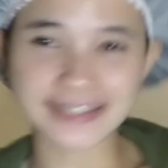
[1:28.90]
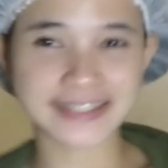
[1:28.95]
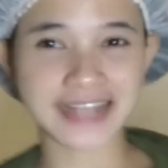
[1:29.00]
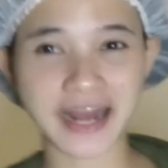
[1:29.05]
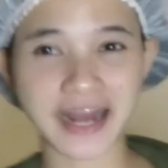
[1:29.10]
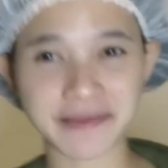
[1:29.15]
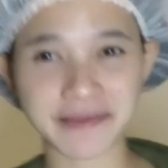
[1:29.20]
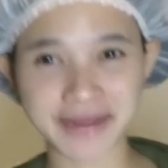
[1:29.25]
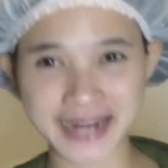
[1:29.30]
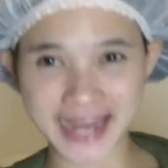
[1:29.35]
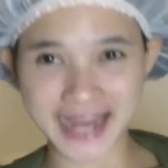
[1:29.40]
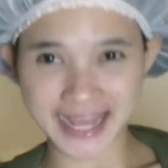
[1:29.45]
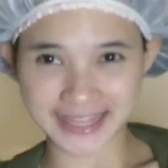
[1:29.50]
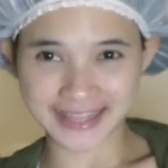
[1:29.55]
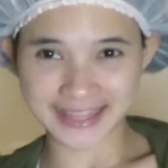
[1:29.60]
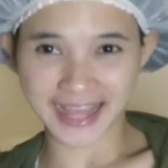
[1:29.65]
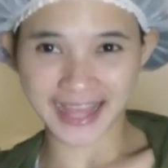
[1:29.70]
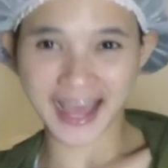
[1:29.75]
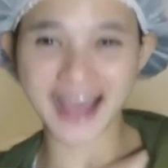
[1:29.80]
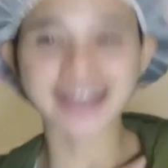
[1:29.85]
Selamat
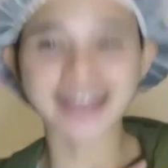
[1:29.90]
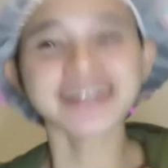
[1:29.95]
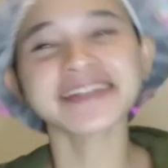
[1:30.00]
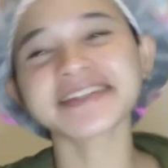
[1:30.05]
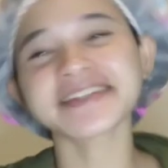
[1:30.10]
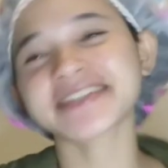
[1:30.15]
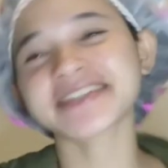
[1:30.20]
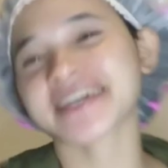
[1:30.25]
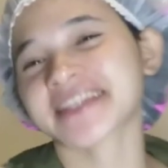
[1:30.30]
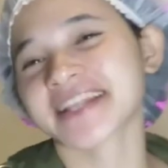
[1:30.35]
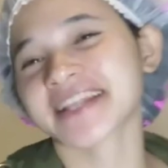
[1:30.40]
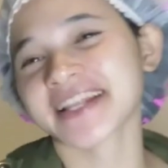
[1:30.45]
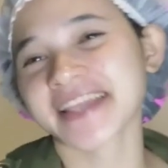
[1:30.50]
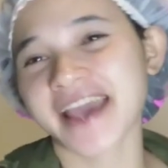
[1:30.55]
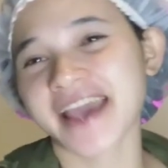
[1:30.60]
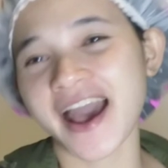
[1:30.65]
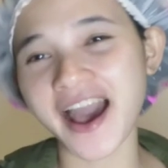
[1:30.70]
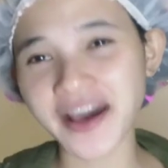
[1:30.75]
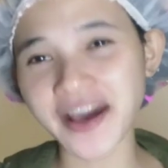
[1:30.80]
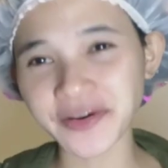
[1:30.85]
datang di
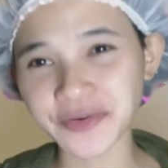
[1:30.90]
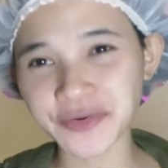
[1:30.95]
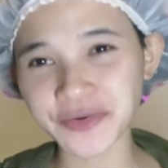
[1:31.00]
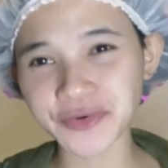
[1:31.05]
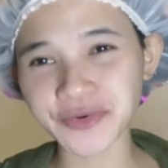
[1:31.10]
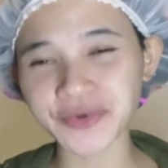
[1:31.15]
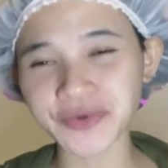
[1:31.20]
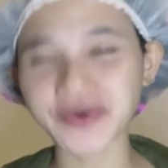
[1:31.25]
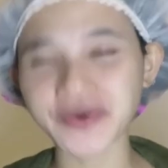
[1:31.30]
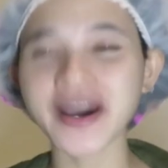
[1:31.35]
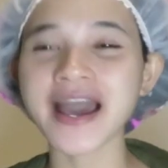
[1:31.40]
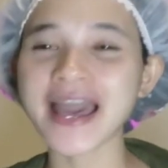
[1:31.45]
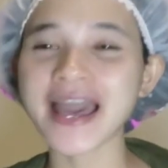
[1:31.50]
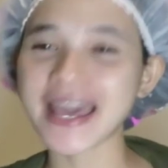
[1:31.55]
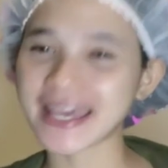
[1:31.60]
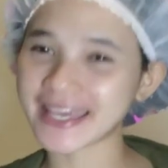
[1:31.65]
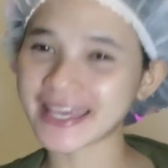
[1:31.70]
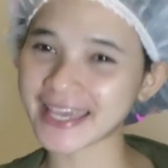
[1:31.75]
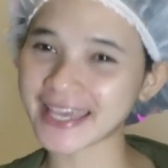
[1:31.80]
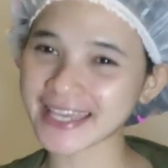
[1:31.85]
channelnya aku
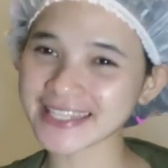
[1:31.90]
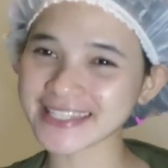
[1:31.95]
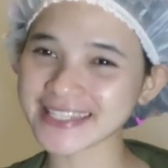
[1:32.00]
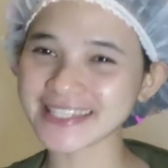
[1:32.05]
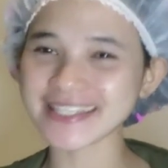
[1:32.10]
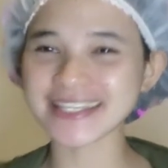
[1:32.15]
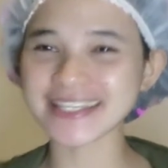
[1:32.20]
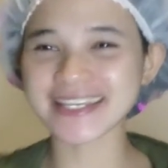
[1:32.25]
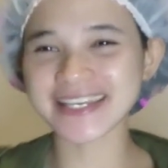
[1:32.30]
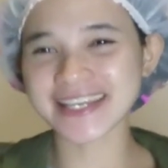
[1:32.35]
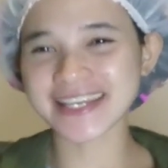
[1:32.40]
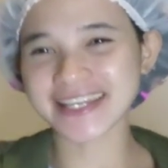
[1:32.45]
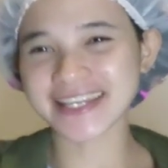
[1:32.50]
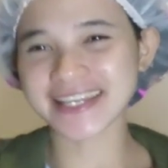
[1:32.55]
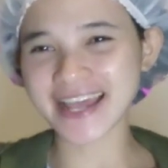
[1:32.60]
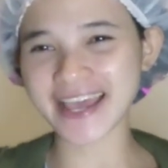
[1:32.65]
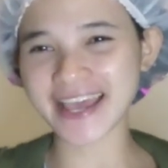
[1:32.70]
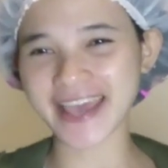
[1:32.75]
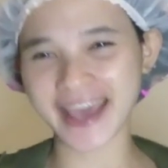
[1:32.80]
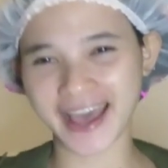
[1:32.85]
Kasih
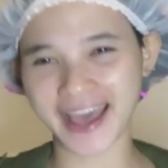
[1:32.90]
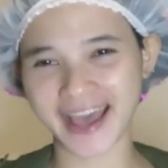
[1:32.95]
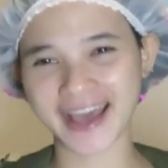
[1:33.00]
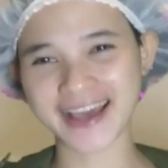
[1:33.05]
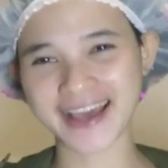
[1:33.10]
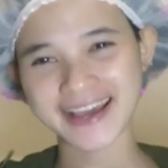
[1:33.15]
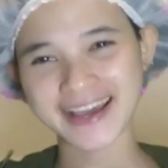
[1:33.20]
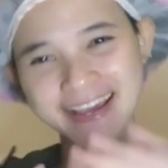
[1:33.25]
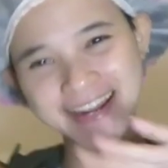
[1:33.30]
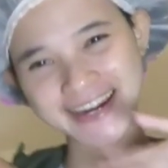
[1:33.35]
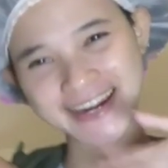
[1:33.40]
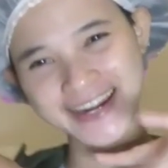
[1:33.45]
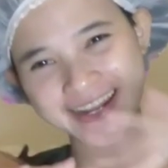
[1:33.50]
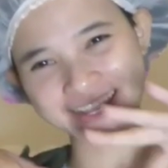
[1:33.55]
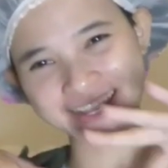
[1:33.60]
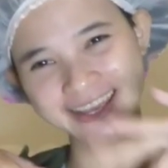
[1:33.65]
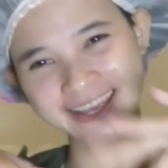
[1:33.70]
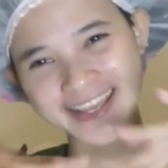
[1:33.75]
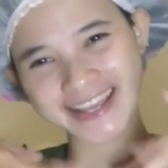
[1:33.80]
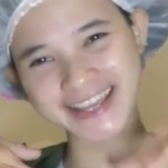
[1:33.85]
Hidayah
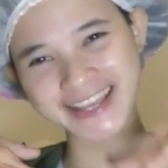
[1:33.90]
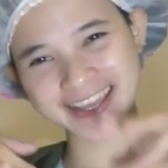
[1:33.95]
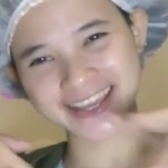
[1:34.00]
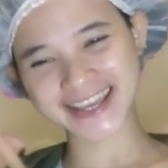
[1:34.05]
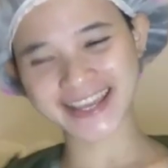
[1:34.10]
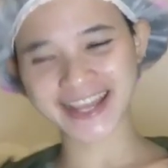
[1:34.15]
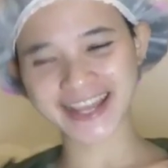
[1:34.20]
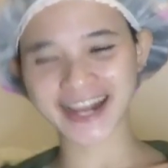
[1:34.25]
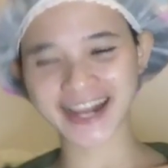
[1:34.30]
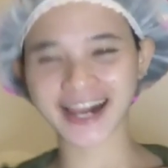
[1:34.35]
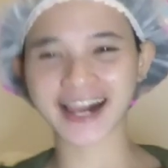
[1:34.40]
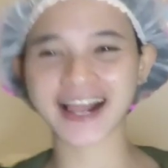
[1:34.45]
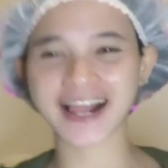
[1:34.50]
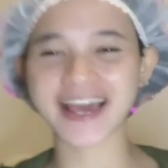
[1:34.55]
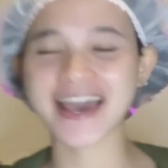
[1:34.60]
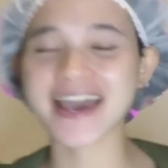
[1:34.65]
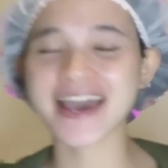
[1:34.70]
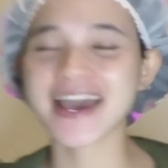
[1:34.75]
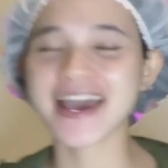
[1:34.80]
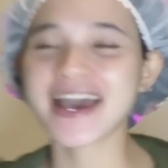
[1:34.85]
Real
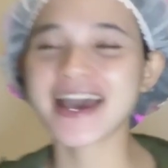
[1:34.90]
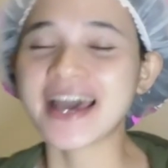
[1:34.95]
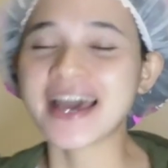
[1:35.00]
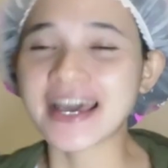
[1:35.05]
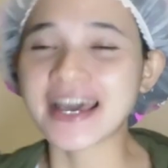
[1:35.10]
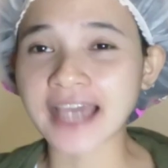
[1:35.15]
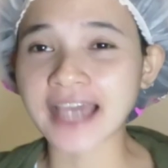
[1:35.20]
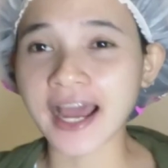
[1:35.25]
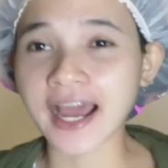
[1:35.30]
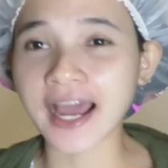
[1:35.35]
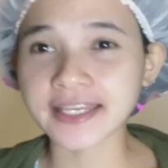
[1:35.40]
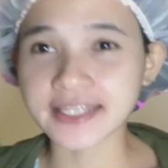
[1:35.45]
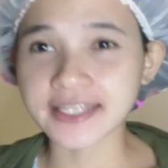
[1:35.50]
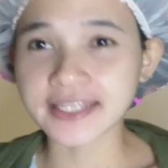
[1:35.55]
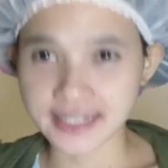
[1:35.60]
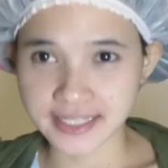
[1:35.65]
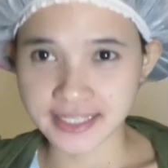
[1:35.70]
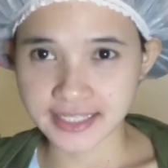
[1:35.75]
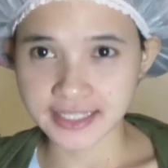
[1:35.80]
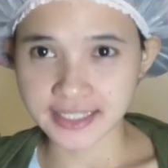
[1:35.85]
Kali
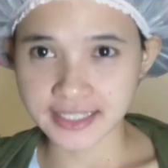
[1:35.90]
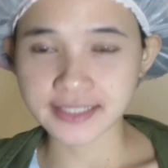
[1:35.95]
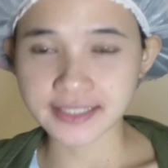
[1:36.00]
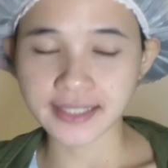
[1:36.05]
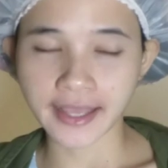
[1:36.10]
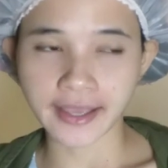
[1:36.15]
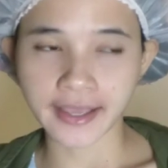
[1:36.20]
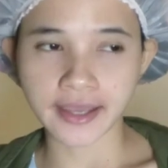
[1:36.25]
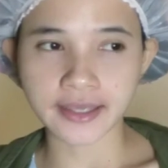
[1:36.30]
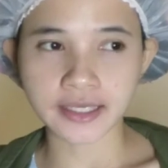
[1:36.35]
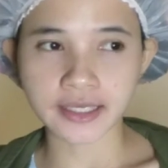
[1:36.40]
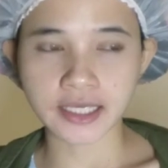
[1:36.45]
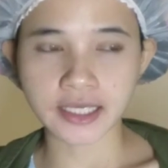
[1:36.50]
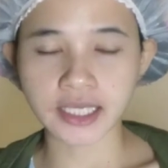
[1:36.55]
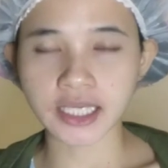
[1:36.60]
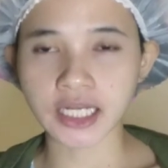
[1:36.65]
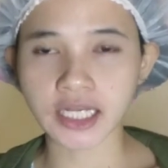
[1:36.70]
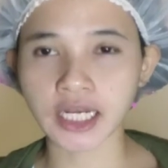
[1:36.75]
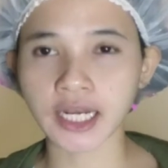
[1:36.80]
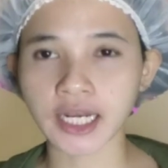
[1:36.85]
ini saya
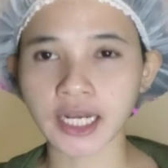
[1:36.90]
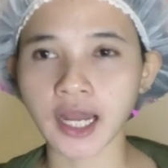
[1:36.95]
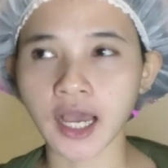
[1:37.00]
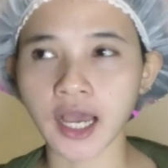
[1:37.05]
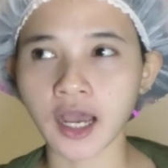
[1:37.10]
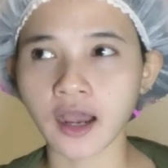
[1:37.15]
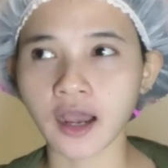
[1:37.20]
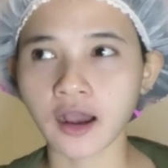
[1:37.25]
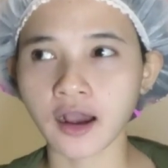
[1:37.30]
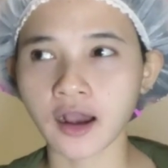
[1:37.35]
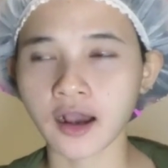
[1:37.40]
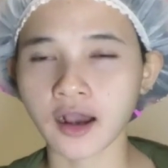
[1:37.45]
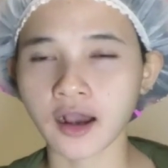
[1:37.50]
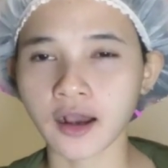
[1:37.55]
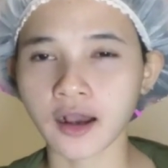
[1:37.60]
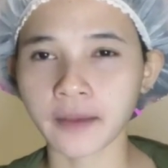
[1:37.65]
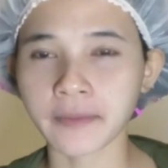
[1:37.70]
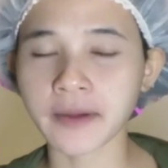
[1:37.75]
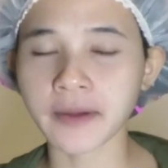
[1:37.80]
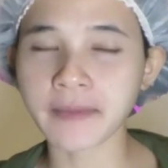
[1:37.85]
ingin
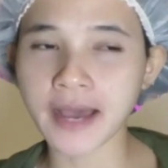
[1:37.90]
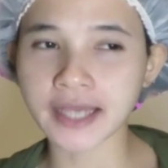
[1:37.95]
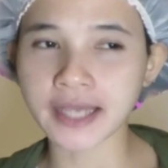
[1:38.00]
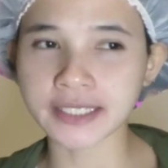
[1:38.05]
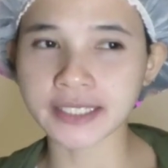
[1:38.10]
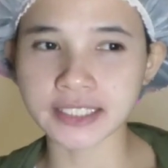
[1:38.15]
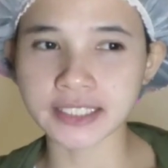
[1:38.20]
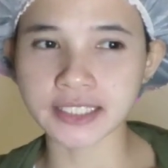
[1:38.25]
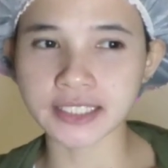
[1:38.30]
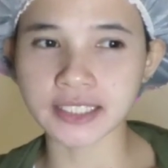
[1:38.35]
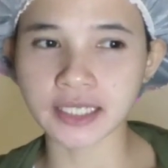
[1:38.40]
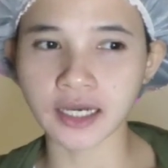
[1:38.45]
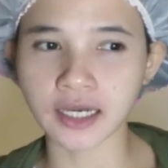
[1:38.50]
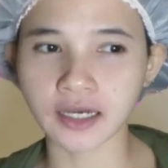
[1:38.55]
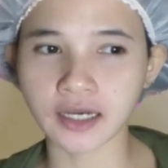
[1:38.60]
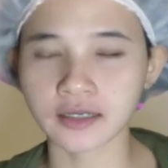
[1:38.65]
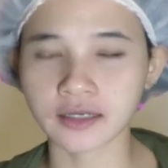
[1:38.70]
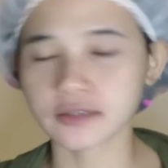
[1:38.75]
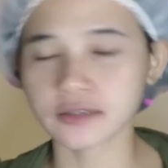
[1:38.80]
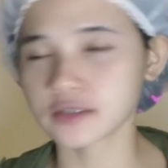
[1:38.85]
uh, berbagi
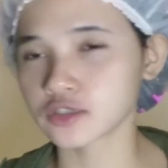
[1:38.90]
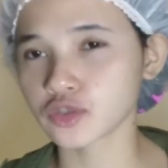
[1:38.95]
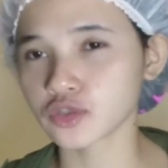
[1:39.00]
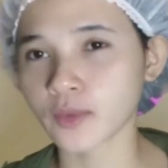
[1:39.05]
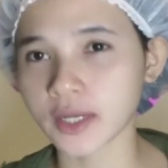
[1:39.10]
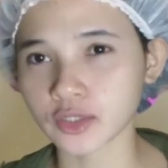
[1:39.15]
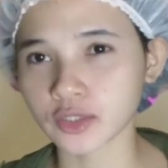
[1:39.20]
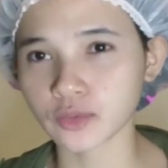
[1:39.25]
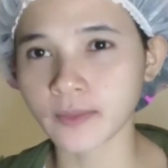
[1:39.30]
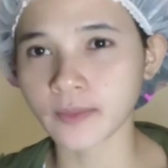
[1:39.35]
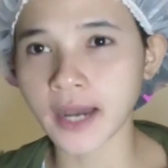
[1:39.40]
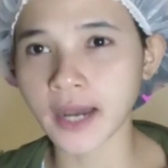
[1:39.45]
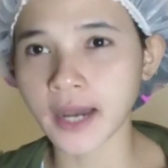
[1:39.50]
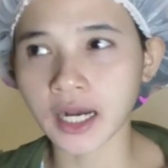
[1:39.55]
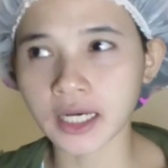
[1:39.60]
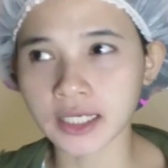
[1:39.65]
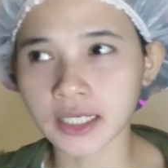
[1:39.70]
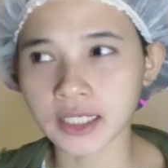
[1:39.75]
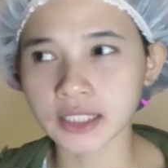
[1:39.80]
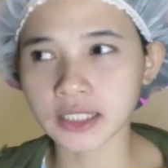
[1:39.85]
uh, sesuatu
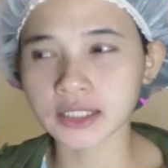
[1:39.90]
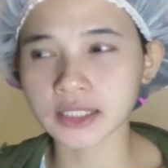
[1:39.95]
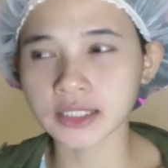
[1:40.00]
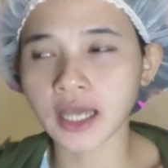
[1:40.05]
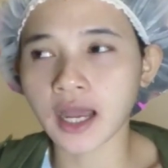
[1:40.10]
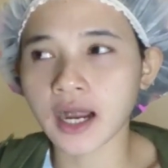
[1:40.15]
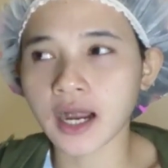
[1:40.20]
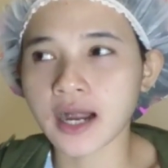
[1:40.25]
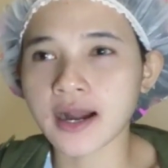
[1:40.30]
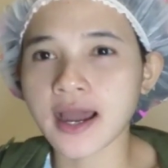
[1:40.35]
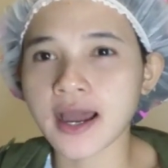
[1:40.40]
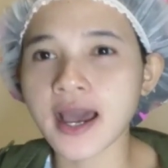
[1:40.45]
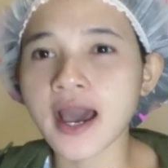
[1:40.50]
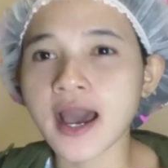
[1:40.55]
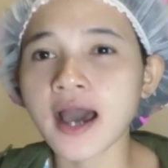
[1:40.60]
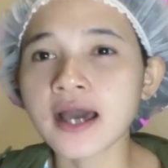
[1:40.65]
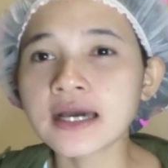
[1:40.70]
banget Karena